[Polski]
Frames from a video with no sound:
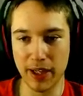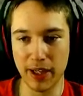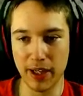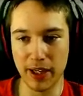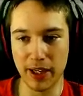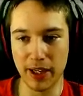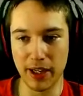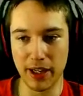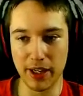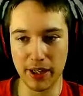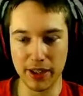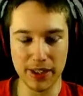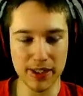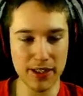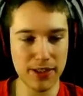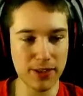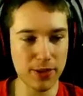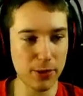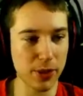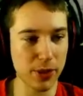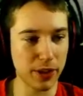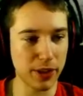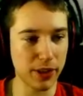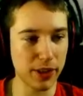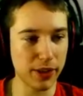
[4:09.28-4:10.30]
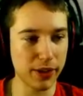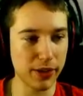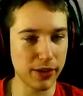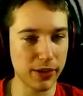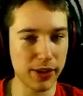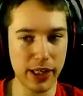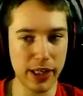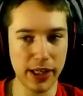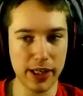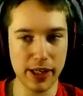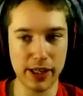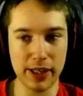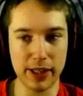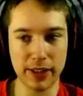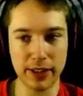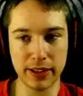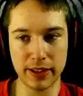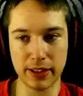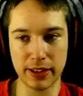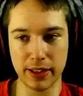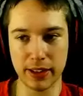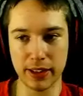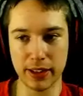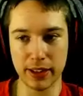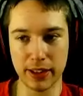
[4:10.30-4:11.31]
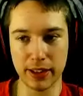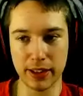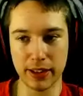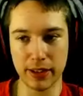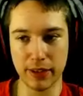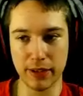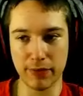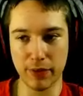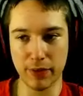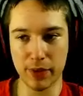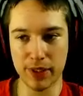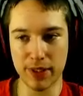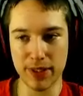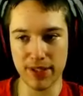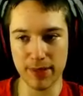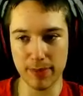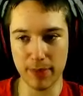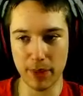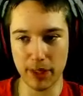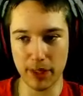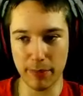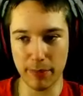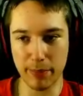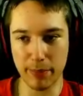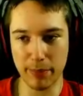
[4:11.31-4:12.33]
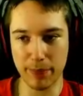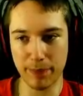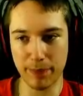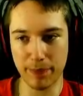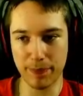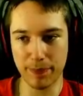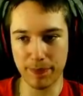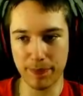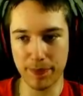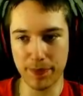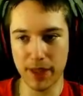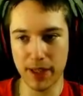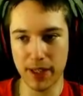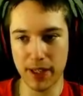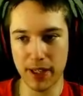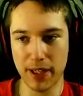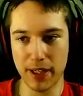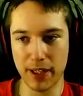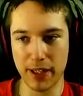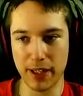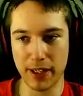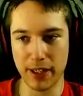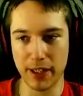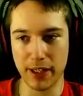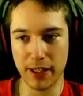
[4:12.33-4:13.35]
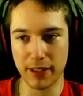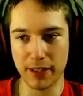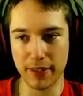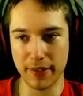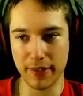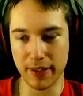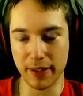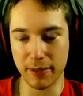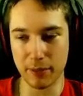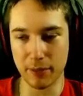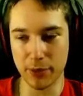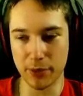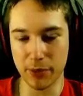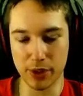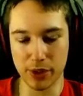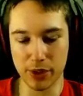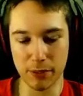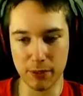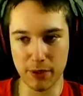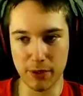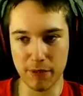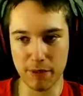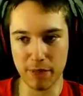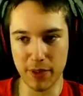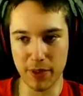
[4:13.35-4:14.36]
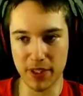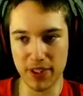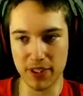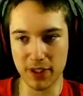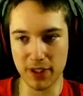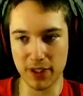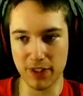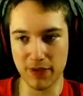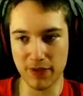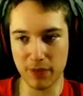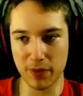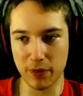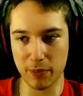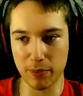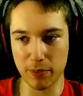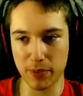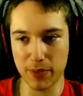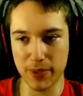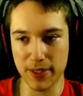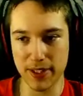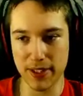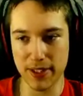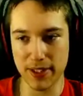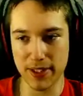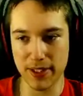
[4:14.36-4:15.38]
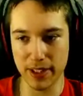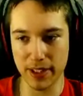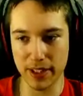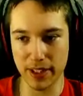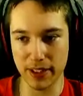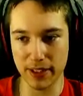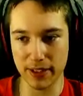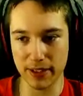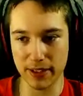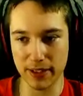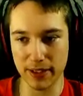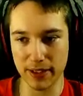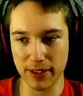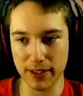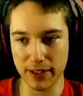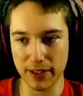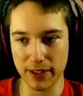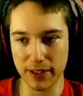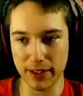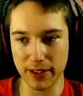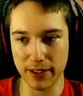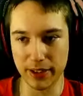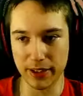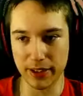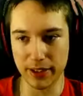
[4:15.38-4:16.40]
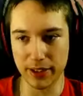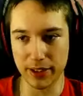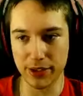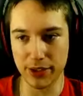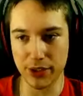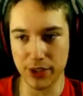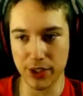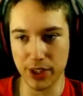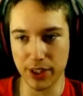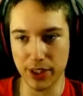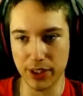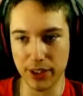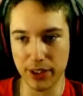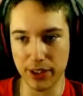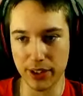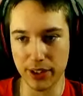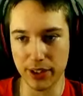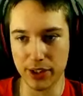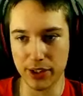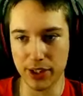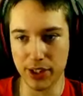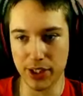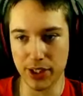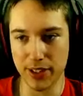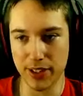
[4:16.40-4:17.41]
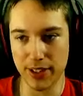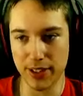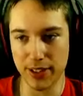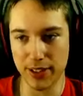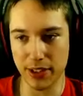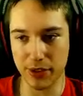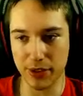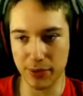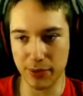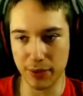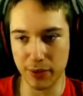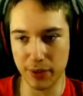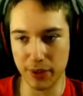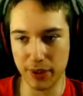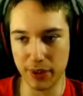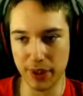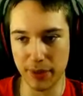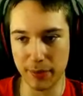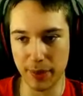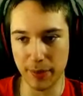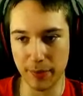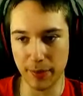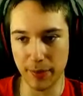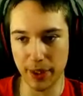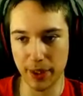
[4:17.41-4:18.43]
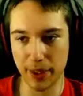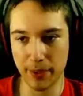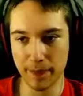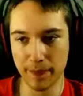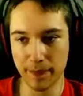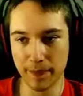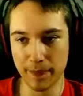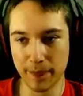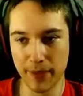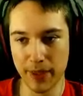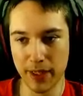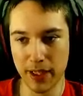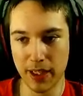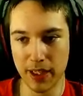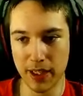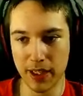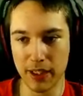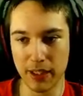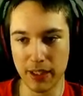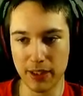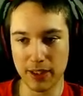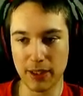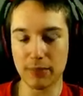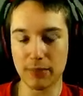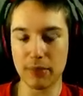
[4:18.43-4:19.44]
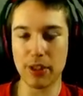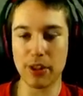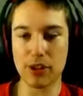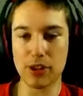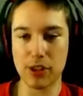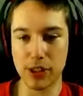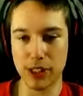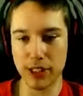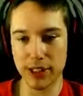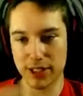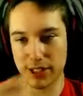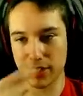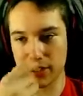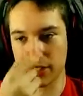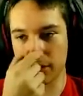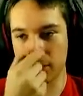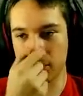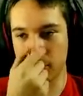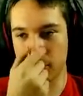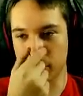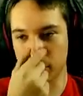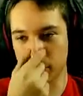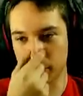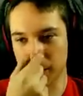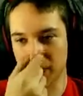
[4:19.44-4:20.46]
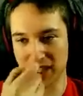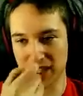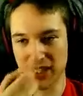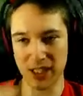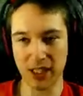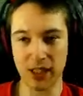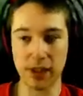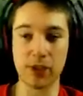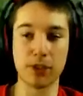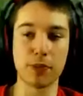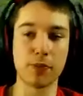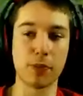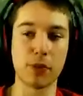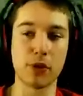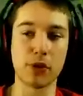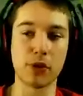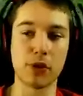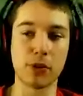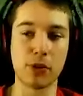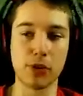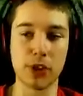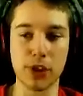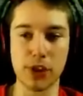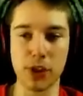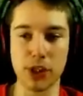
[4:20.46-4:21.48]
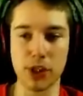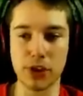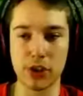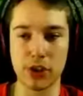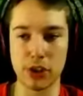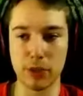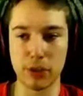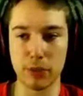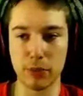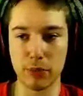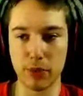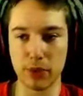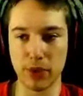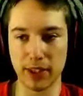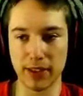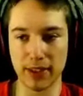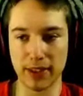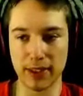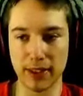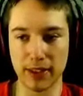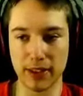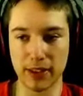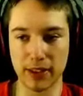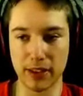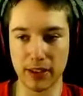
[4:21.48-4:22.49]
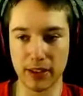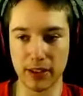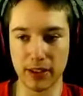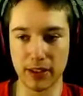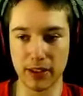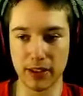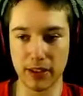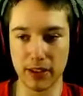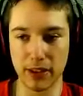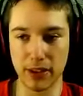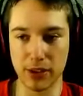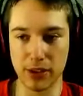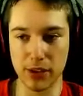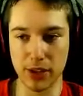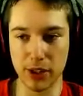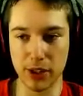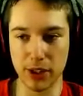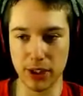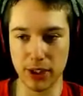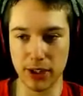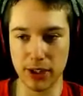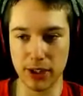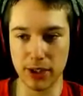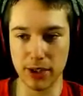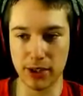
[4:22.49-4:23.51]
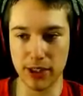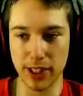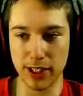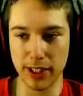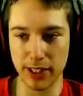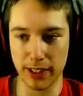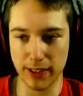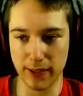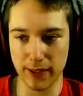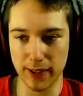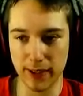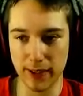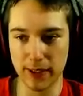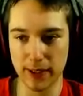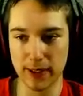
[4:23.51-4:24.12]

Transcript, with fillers: E, jest coś takiego jak e, The Forest Map. Tam możemy wpisać swoją pozycję, gdzie, gdzie jesteśmy na mapie. I tam też jest, gdzie możemy znaleźć poszczególne rzeczy, typu katana, e, siekiera